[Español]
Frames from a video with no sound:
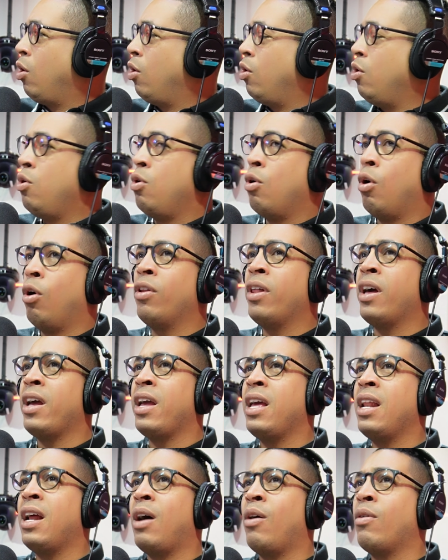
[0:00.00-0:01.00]
no de
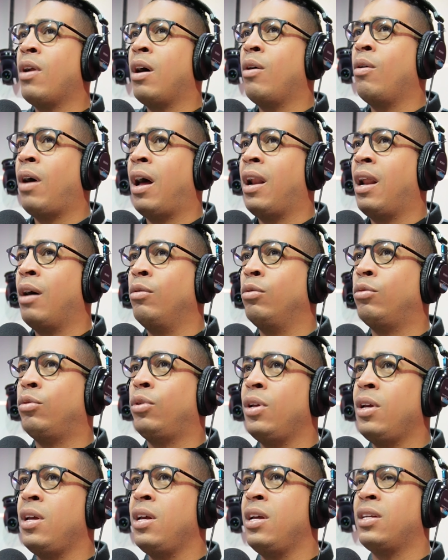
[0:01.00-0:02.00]
ir a, una, a la
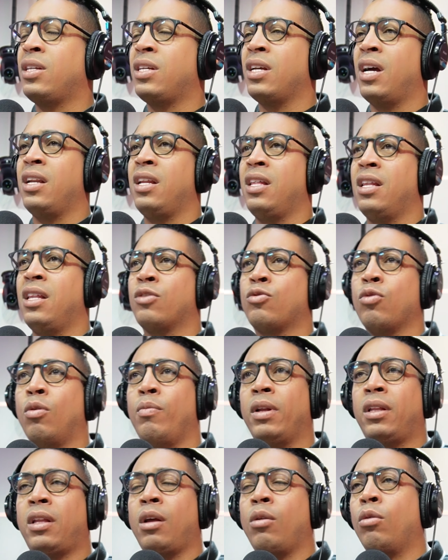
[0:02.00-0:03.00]
justicia ni de
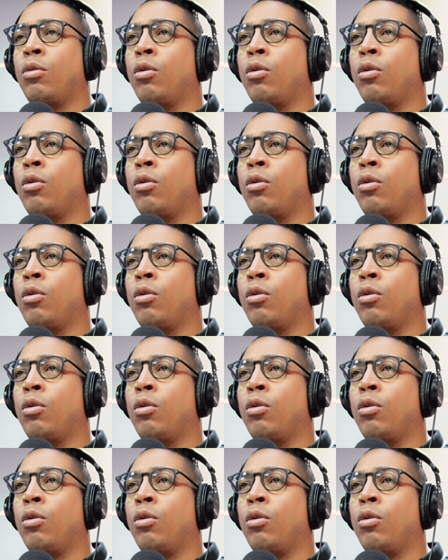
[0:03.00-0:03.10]
someterlo,